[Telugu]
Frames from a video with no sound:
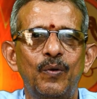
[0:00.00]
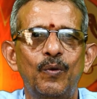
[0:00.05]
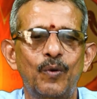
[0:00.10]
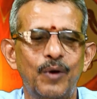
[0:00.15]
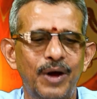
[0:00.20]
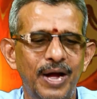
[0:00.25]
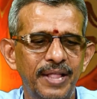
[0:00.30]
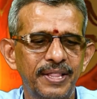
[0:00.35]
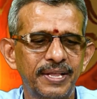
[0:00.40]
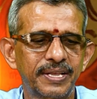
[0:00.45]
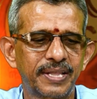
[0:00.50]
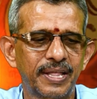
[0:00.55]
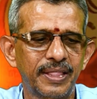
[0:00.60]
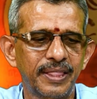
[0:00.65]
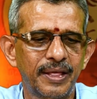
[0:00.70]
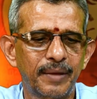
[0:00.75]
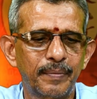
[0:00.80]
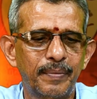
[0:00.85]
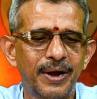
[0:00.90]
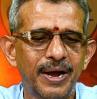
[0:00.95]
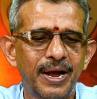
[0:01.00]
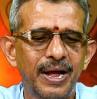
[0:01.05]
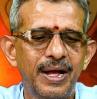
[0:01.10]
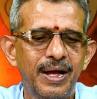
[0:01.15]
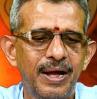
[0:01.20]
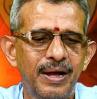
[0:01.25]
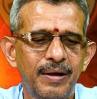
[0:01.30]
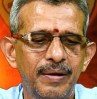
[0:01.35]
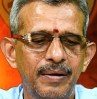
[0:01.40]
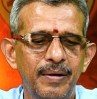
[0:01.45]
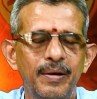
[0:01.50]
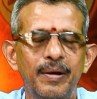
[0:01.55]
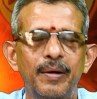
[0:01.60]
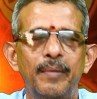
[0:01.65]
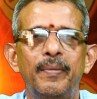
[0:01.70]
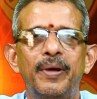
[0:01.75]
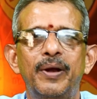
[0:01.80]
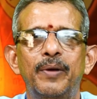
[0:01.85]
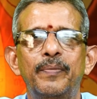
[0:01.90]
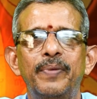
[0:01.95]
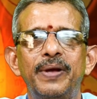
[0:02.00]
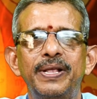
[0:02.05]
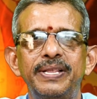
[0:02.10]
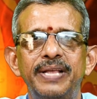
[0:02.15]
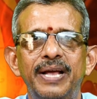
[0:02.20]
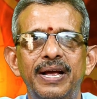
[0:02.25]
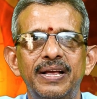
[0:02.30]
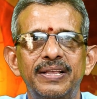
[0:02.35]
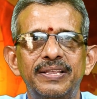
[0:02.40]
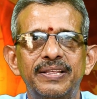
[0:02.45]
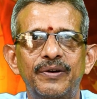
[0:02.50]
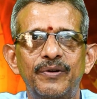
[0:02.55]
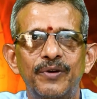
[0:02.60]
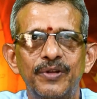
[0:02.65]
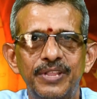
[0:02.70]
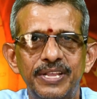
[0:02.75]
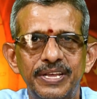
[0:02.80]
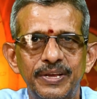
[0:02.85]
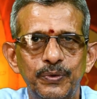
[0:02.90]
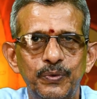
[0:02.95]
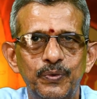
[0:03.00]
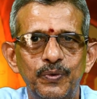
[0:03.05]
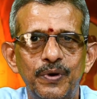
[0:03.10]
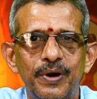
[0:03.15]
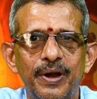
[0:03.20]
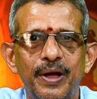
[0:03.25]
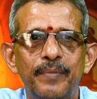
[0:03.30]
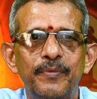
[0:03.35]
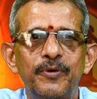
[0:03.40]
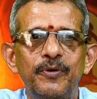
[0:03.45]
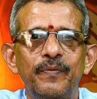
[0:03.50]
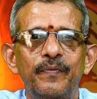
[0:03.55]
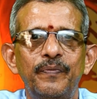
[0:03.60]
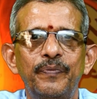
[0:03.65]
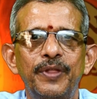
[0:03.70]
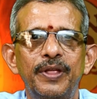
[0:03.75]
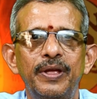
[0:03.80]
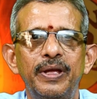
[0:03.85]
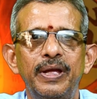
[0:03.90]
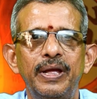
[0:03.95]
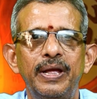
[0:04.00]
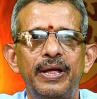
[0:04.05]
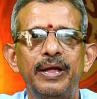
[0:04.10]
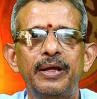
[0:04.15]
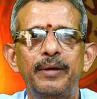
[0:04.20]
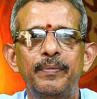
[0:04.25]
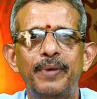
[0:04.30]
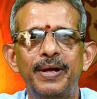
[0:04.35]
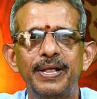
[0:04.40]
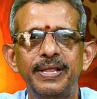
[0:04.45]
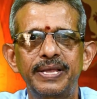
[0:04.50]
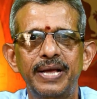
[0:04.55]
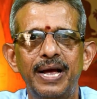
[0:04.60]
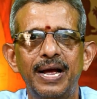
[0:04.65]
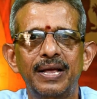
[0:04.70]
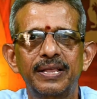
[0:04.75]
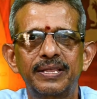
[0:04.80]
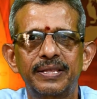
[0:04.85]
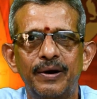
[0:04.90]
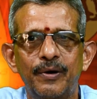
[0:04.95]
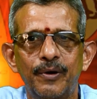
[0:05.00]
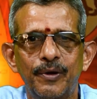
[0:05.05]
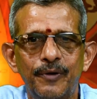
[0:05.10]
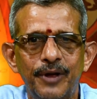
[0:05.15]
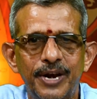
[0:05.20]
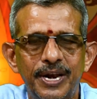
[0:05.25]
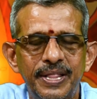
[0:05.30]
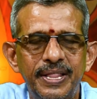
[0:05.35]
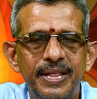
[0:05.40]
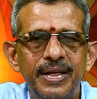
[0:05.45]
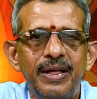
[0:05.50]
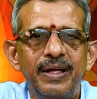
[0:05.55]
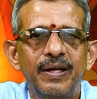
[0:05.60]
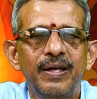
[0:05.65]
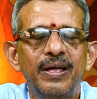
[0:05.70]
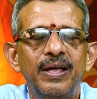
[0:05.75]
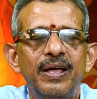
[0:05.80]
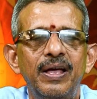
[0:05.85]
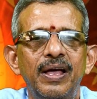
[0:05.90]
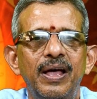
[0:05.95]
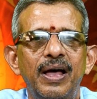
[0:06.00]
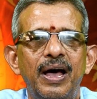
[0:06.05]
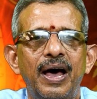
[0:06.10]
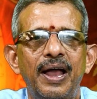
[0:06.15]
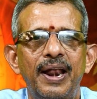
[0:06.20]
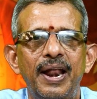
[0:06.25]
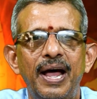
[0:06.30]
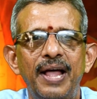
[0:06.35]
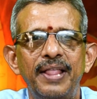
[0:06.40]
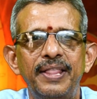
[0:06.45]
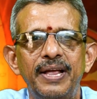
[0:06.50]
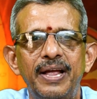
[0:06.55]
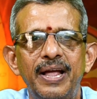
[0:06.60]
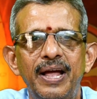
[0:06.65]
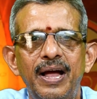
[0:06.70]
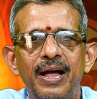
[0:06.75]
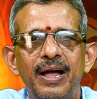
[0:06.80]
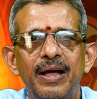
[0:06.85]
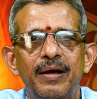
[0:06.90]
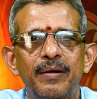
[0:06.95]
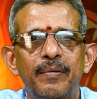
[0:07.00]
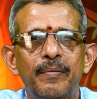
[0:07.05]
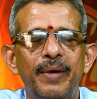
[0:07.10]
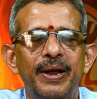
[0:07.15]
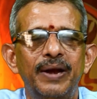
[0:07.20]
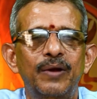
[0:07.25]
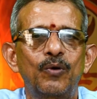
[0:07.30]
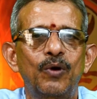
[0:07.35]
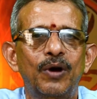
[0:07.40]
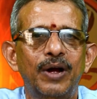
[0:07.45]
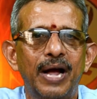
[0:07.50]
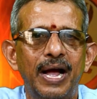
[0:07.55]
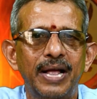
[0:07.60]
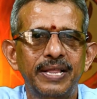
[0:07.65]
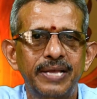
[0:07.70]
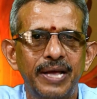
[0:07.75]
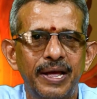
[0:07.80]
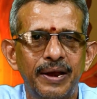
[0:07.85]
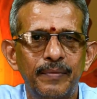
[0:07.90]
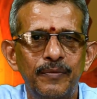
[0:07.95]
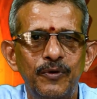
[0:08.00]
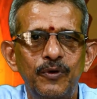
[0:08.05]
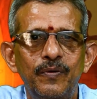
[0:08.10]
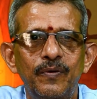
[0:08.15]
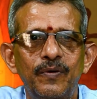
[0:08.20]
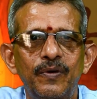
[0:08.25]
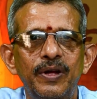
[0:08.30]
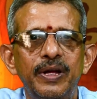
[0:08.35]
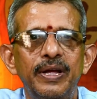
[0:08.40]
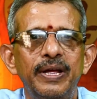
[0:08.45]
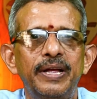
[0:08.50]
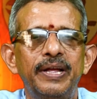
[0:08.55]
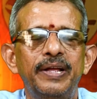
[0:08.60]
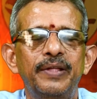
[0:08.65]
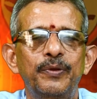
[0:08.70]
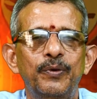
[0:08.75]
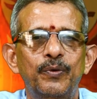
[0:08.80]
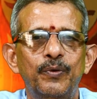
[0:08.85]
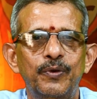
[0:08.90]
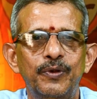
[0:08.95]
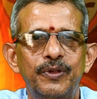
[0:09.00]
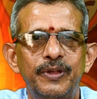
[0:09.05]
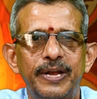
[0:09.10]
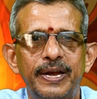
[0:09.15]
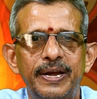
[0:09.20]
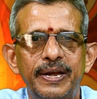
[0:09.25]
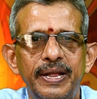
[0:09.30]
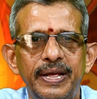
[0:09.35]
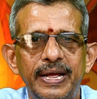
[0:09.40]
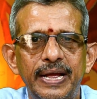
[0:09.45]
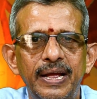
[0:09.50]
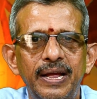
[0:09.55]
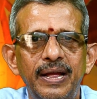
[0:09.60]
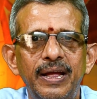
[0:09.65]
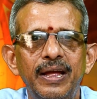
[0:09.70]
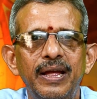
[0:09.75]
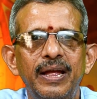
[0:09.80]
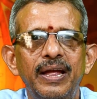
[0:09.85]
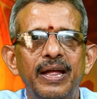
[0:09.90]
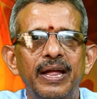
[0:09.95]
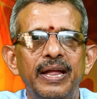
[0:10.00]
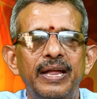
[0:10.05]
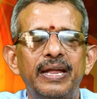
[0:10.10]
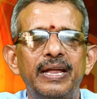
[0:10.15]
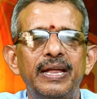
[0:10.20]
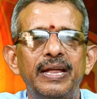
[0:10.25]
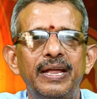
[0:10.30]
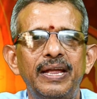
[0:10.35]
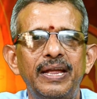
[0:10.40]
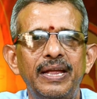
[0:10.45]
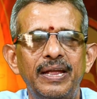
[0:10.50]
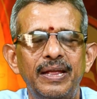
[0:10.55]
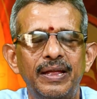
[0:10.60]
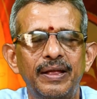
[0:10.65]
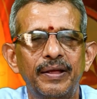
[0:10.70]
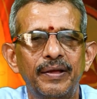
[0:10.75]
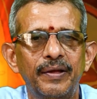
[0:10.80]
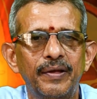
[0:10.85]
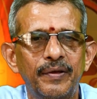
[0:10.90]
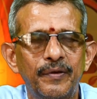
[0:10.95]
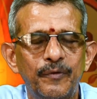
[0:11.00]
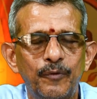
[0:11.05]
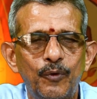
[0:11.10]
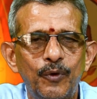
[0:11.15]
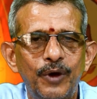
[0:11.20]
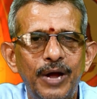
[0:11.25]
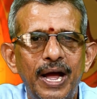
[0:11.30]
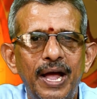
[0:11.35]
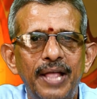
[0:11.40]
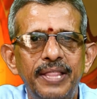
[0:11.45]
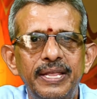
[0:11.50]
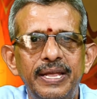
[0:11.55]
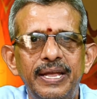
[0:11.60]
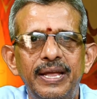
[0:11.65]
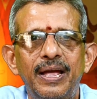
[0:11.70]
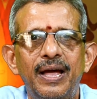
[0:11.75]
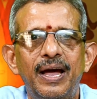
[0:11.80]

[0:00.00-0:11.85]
ఉగాది సందర్భంగా మనం పంచాంగ శ్రవణం చేసుకుంటున్నాము ఈ పంచాంగ శ్రవణం అన్నది అనాదిగా మనకు ఒక ఆచారము ఎందుకు గురించి అంటే ఈ ఉగాది